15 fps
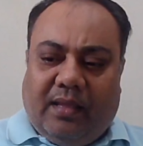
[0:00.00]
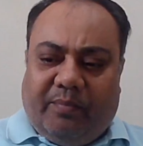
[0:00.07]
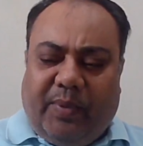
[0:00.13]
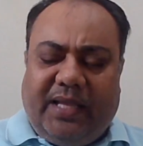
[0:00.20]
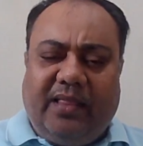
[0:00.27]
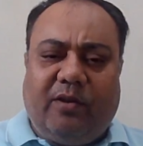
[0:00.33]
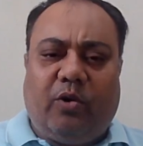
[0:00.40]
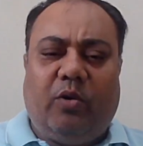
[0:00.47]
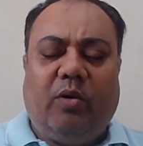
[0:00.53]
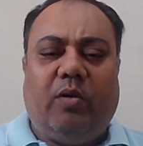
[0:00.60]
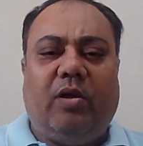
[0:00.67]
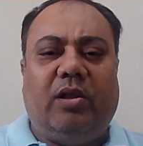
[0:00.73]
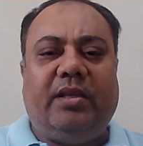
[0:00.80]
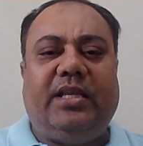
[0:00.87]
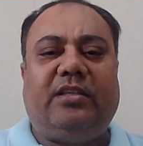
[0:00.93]
भाई देखो
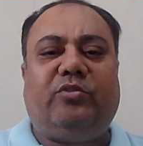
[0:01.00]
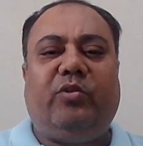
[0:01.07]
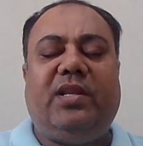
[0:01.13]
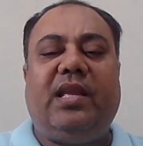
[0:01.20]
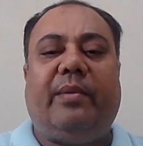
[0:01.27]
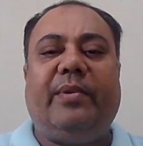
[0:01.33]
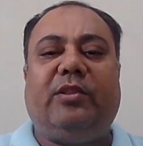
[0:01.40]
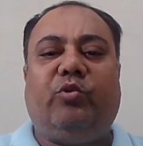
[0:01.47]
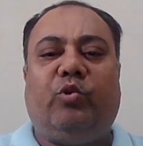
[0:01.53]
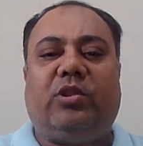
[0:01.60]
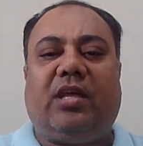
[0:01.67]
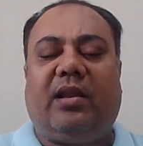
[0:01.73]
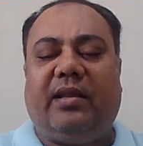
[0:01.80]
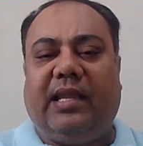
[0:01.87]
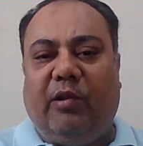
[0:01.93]
इस दुनिया में दो
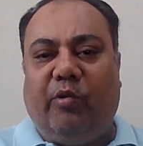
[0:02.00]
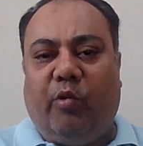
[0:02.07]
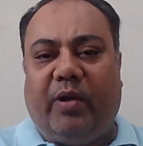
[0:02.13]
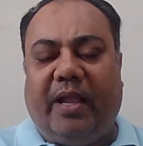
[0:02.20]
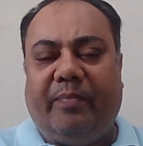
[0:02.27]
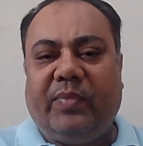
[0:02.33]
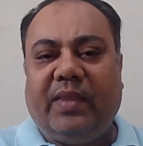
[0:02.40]
तरह के लोग हैं